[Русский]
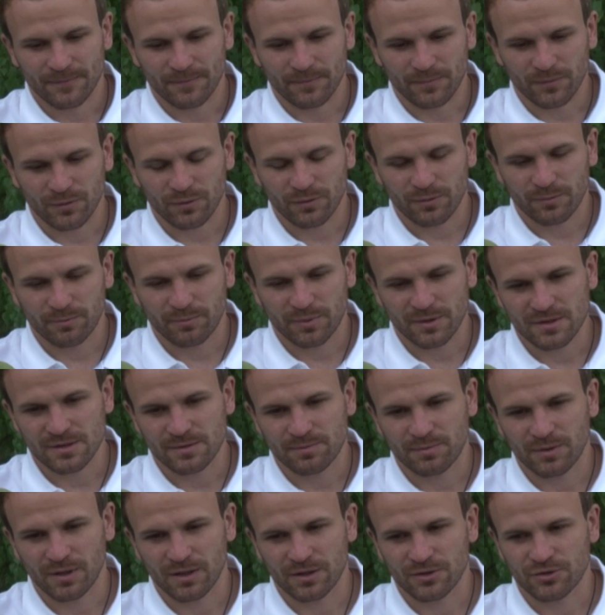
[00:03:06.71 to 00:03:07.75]
Ну, в
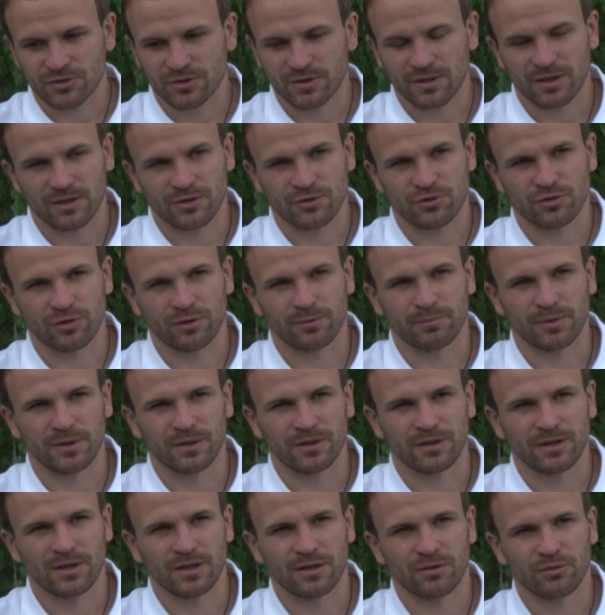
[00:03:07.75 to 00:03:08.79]
принципе, я считаю, счет
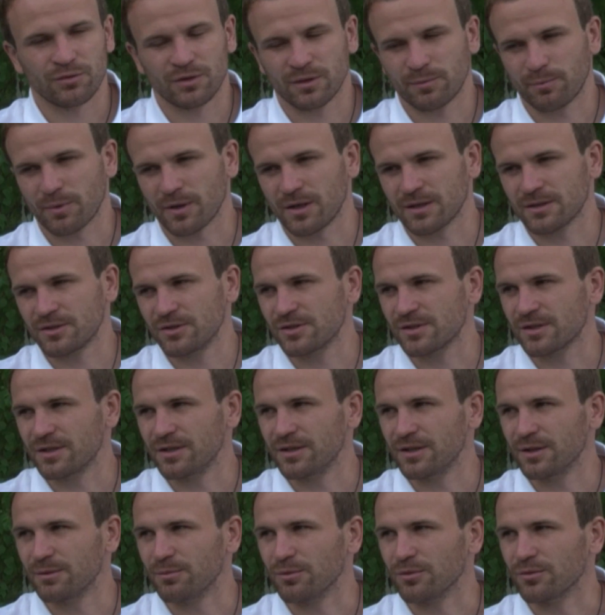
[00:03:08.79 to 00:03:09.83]
по игре у них
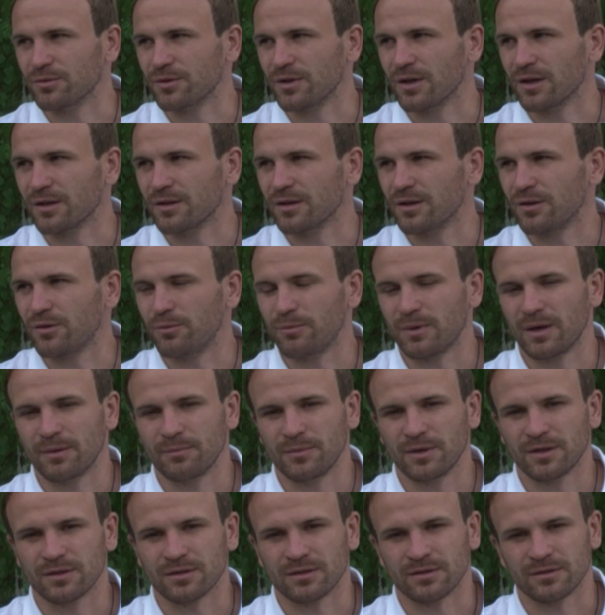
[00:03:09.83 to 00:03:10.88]
практически не было ни одного
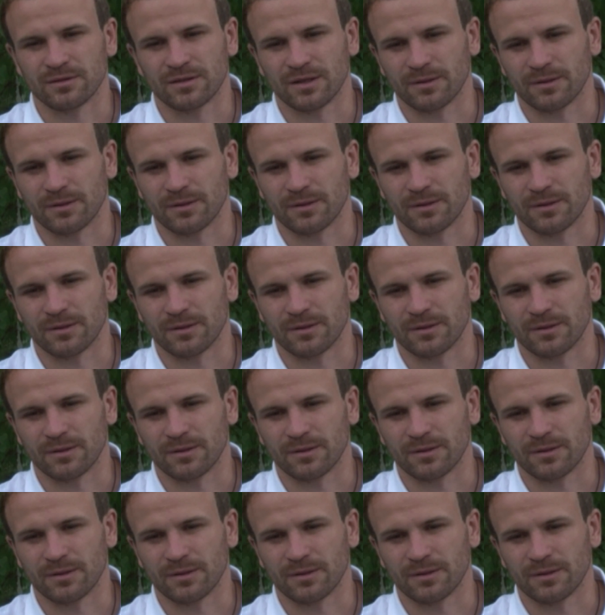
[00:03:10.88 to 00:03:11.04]
момента,